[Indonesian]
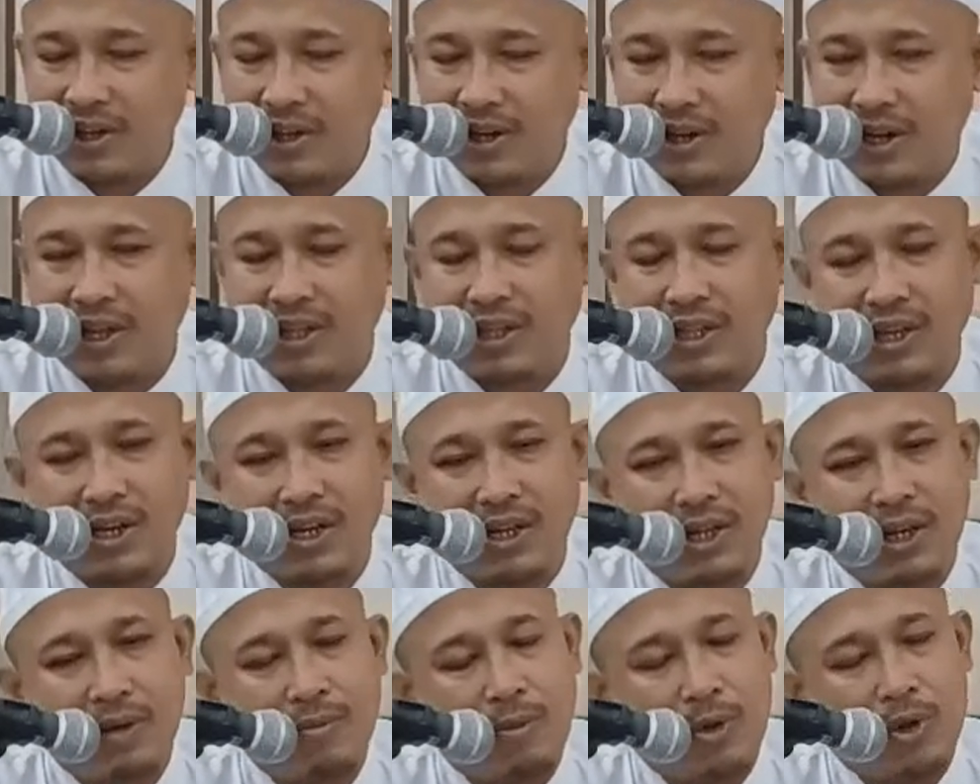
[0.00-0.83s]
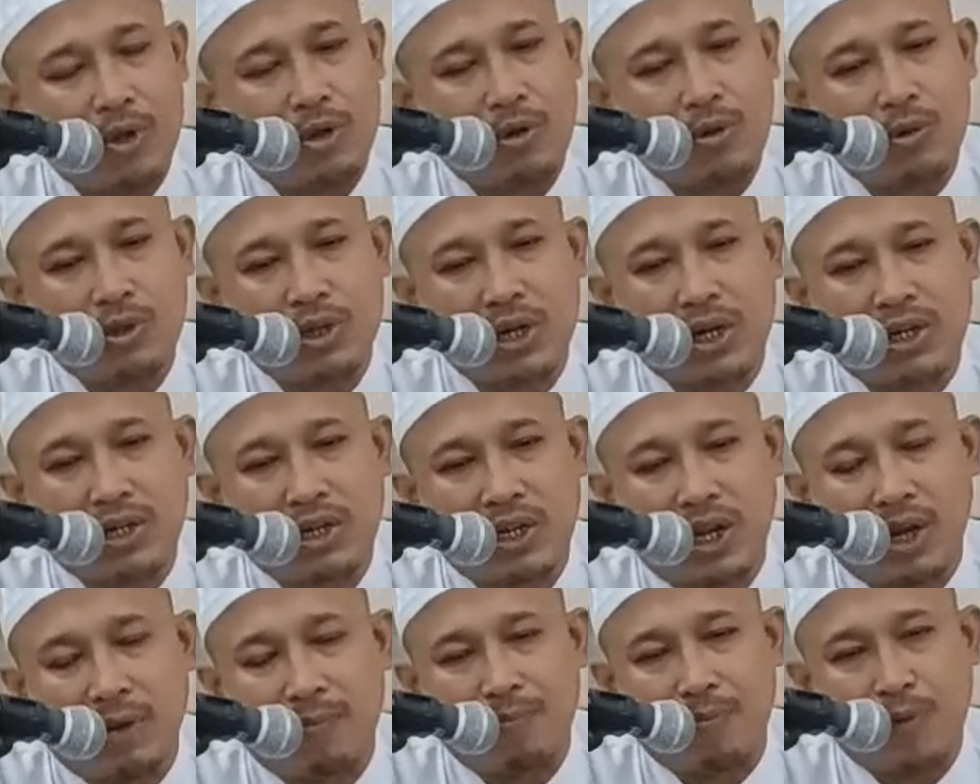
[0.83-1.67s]
ngeten iki mboten usah
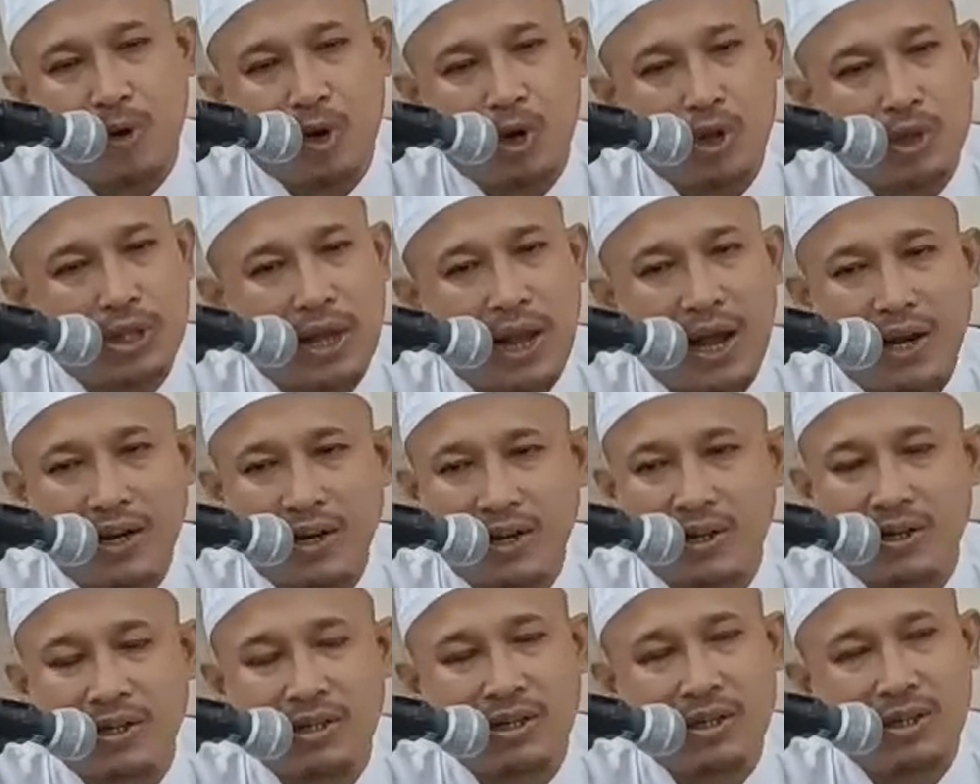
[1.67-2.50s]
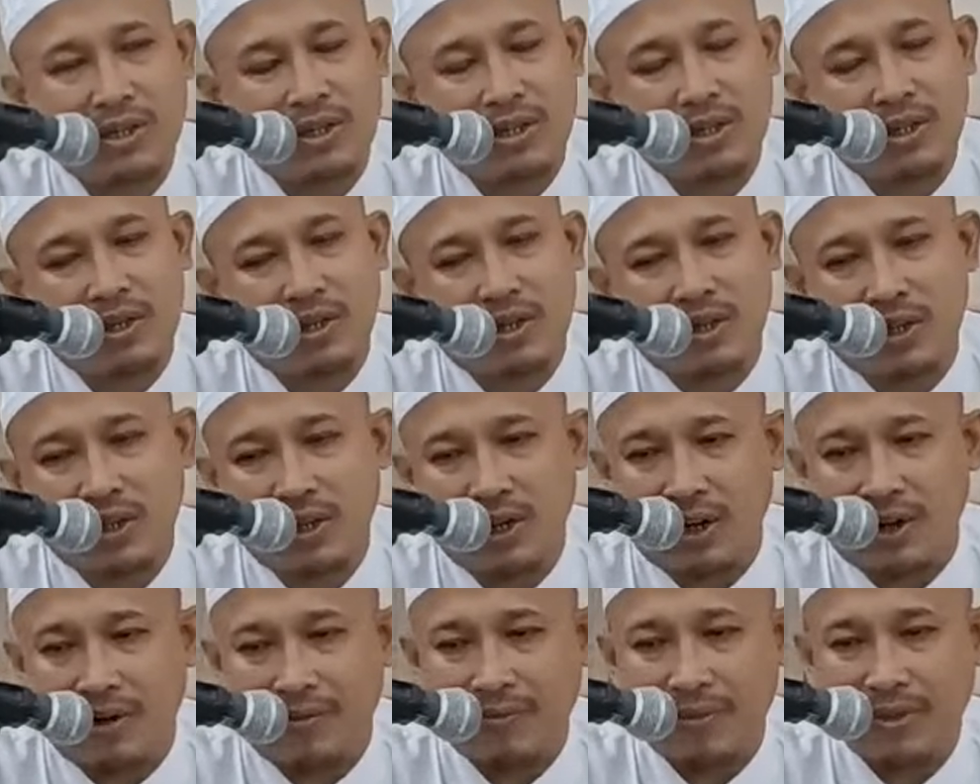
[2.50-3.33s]
diibrotakan
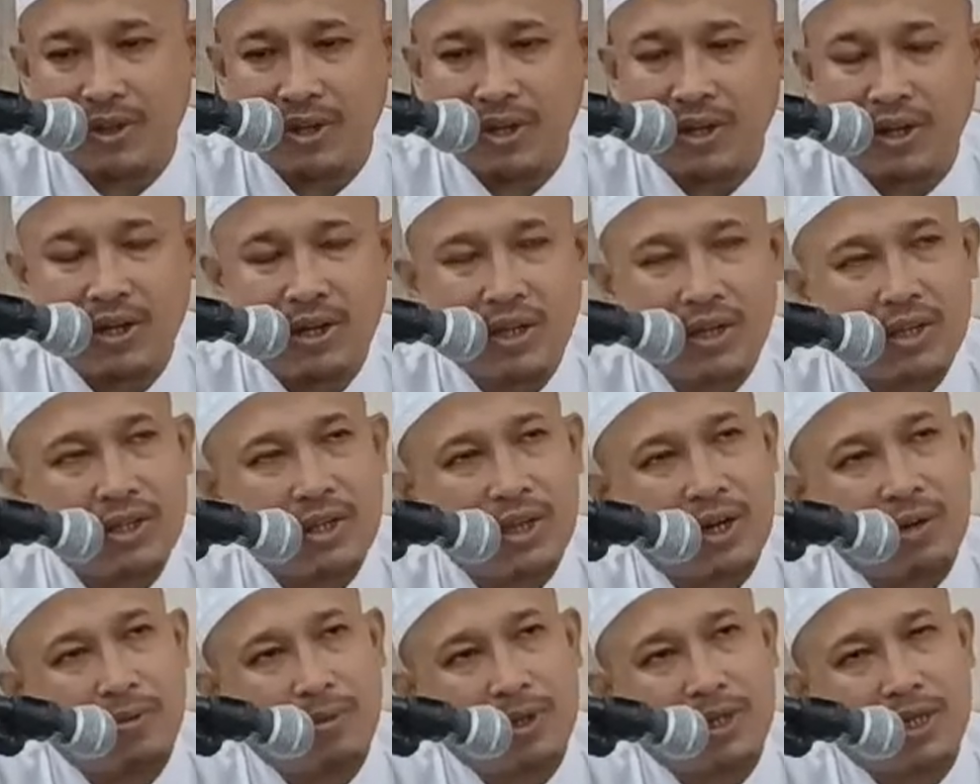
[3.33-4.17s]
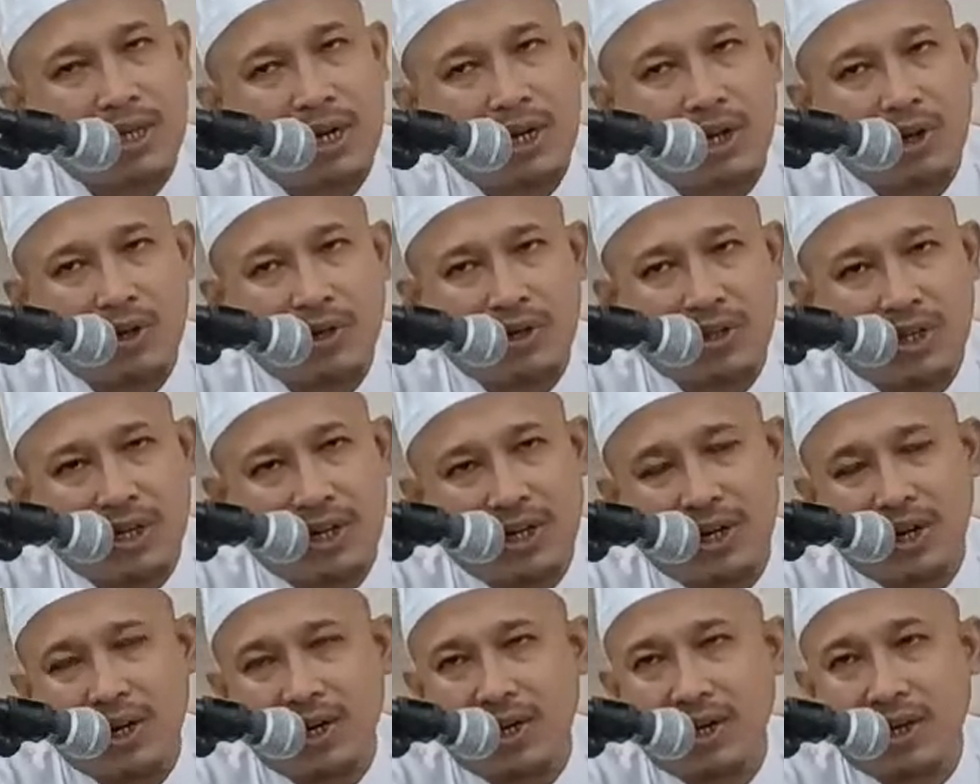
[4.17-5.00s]
ya jadi misalnya kayak
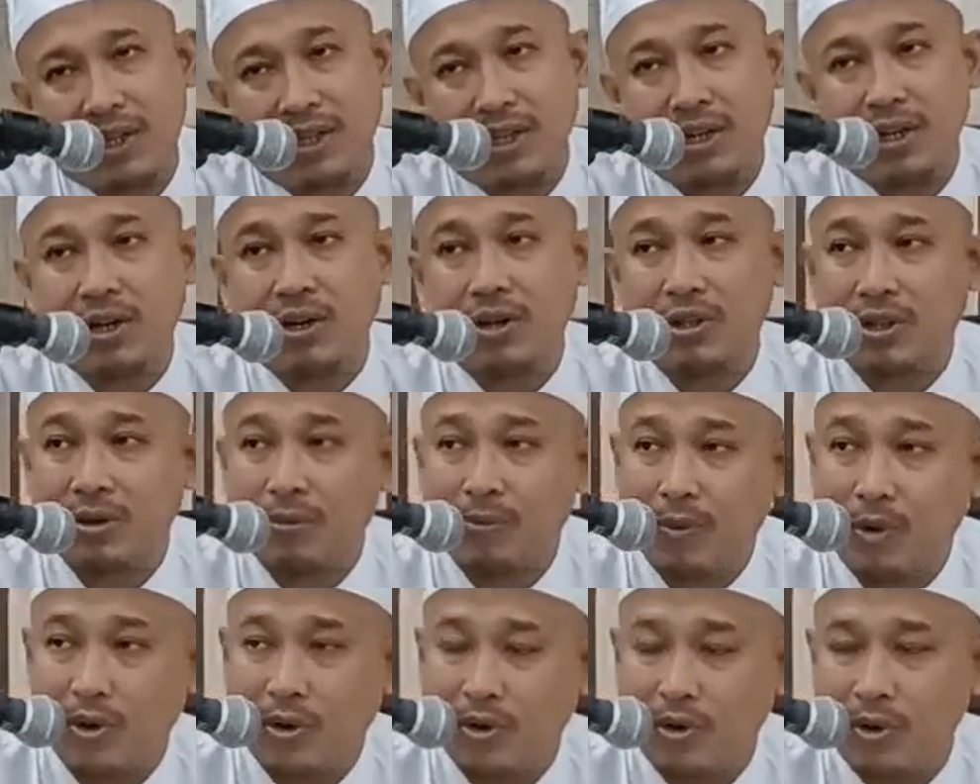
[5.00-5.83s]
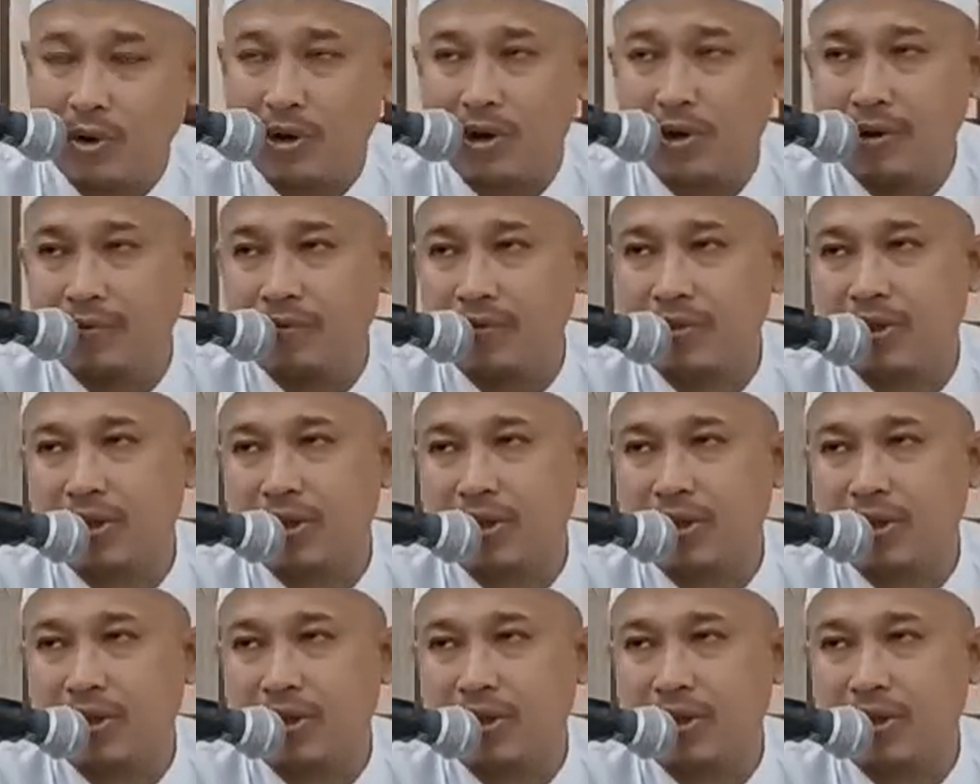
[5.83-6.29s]
jenengan ngeten iki lho teng pondok